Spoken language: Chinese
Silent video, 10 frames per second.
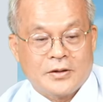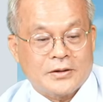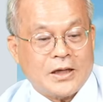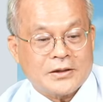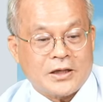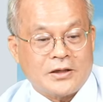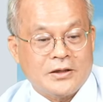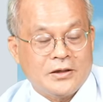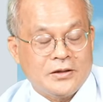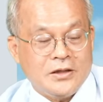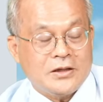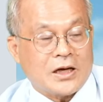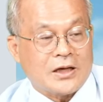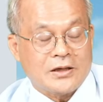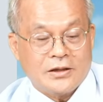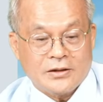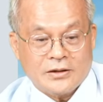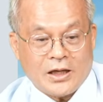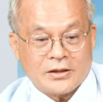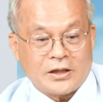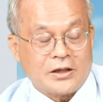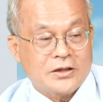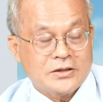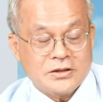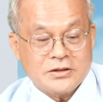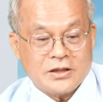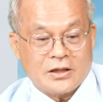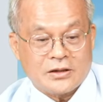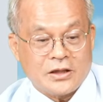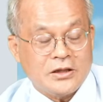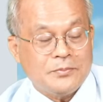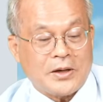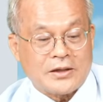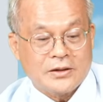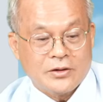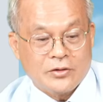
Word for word: 大跌，立台、大跌，智胜、跌停板、